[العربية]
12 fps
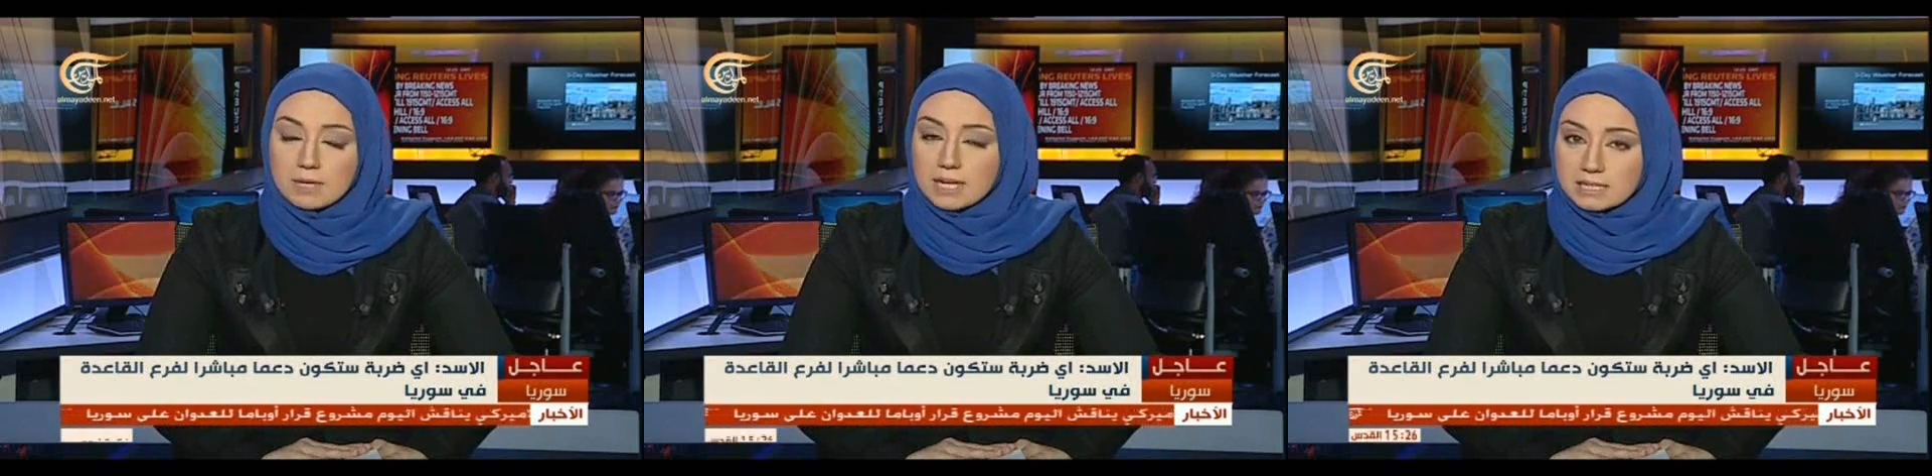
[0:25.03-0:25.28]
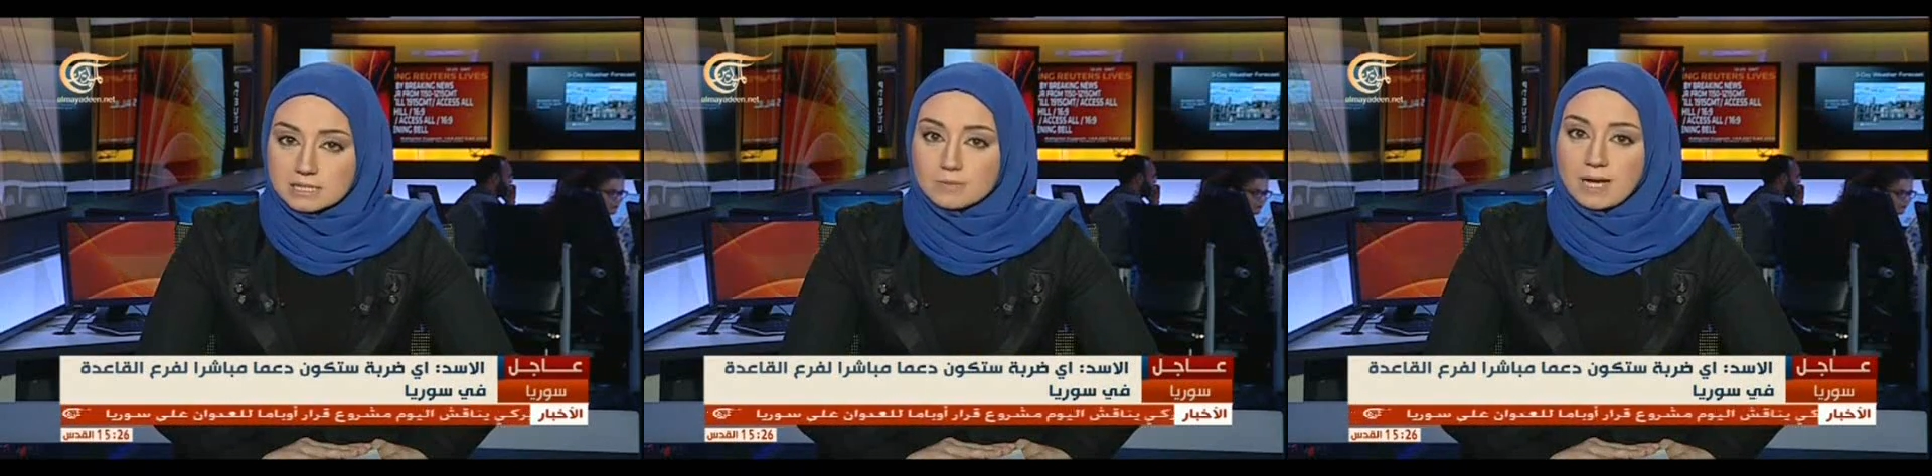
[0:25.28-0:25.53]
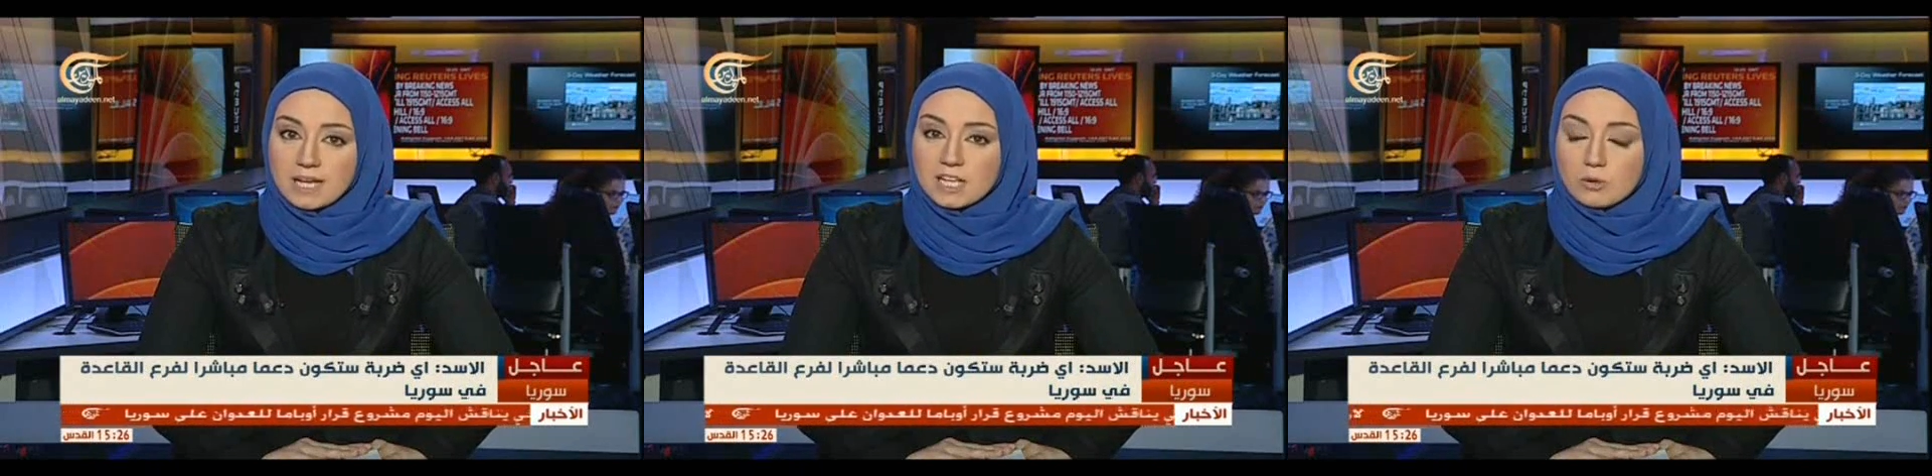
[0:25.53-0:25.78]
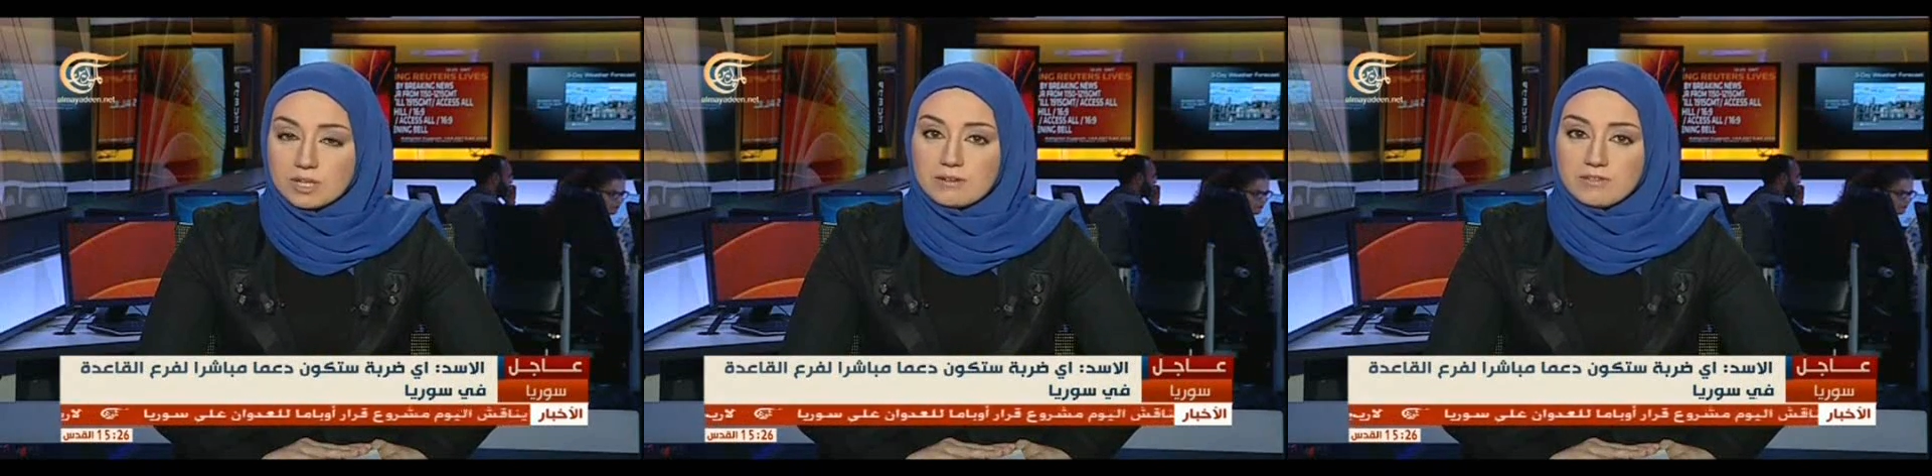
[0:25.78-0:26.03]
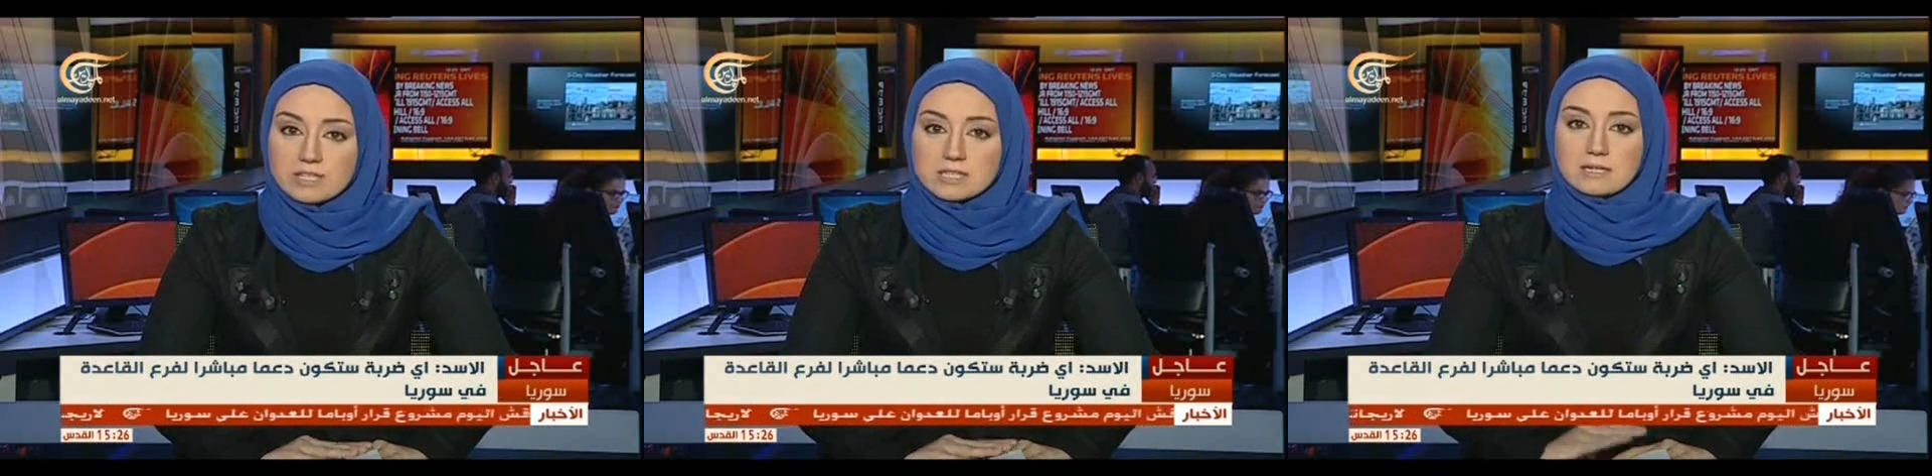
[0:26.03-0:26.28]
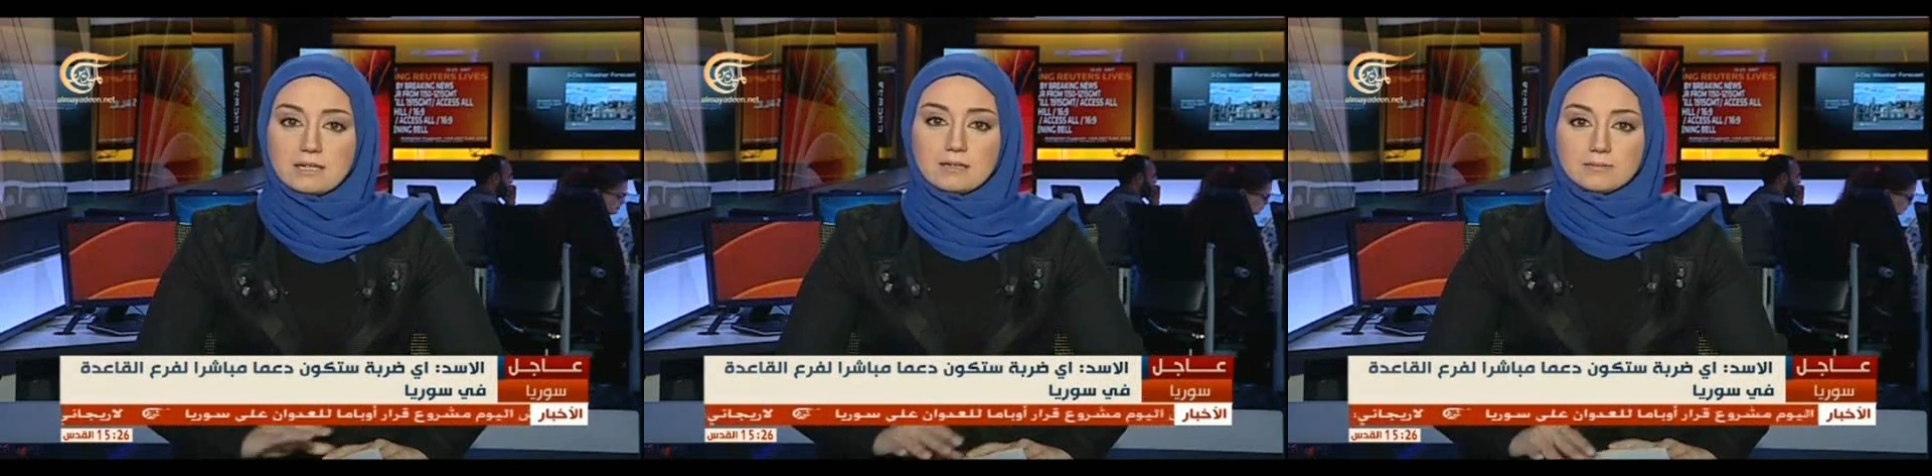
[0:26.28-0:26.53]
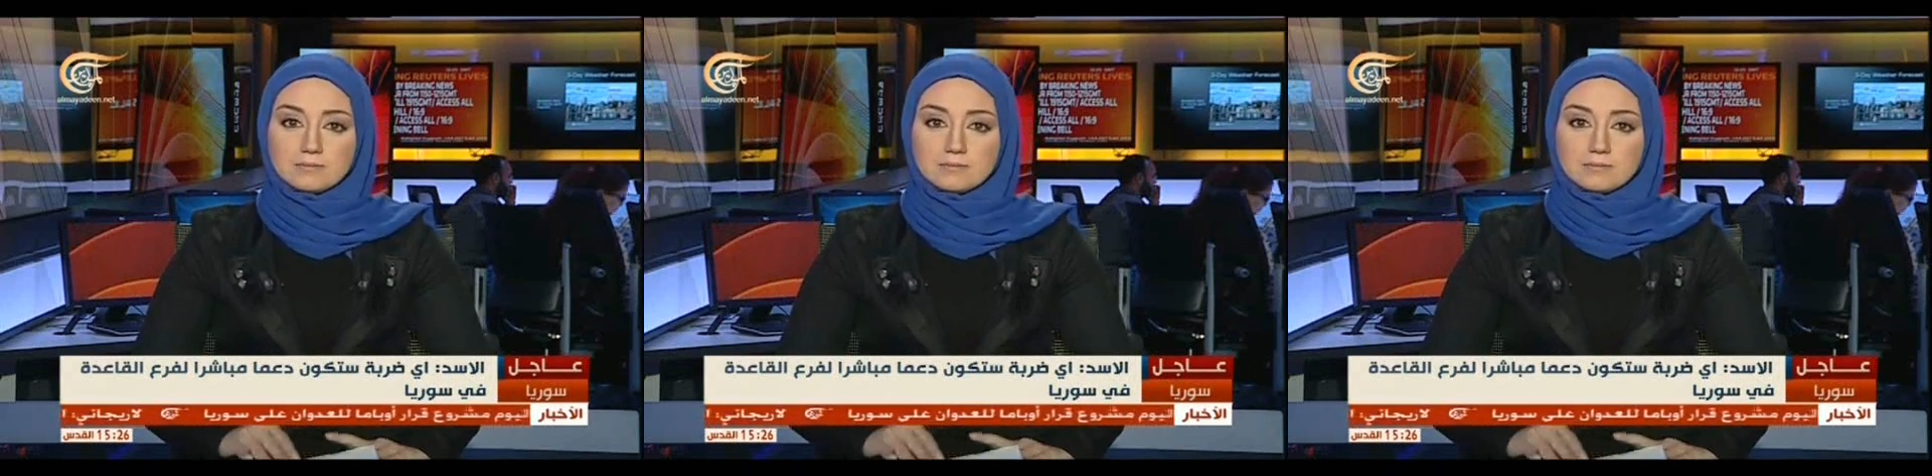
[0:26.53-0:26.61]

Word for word: منال إسماعيل والتفاصيل